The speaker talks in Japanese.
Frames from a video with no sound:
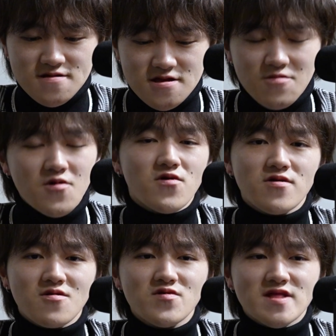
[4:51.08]
にも
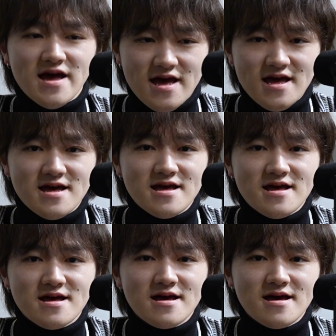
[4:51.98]
答え
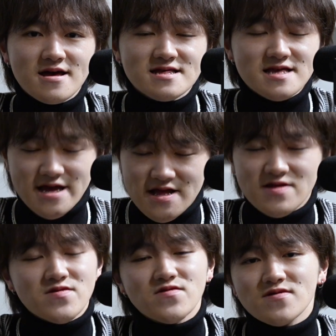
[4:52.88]
したいな
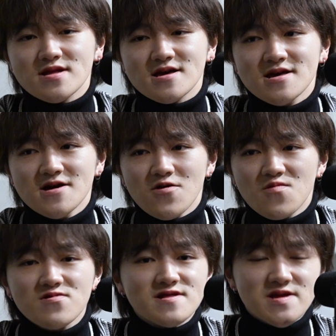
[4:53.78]
というふうに
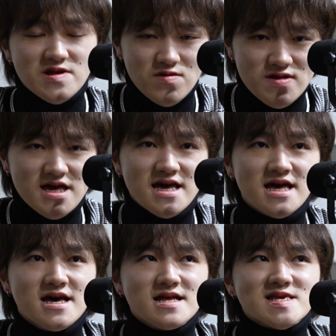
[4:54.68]
思ってるので
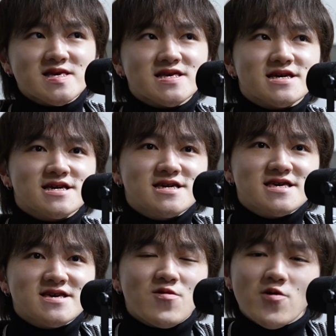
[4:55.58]
ぜひ
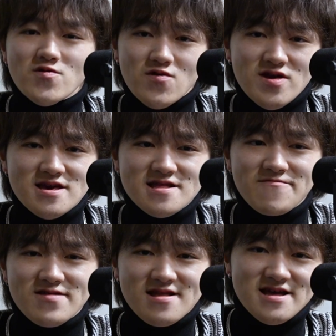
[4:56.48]
こういうこと聞いて
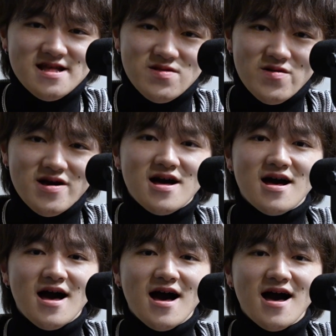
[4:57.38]
みたいなとか
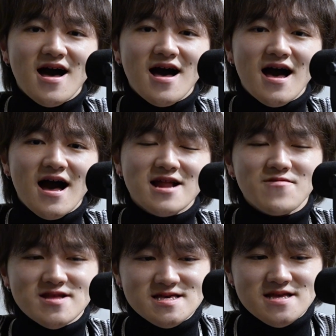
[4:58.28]
ああれ
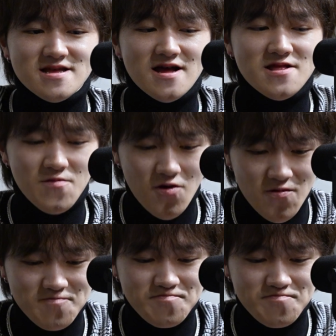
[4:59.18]
ばですね何でも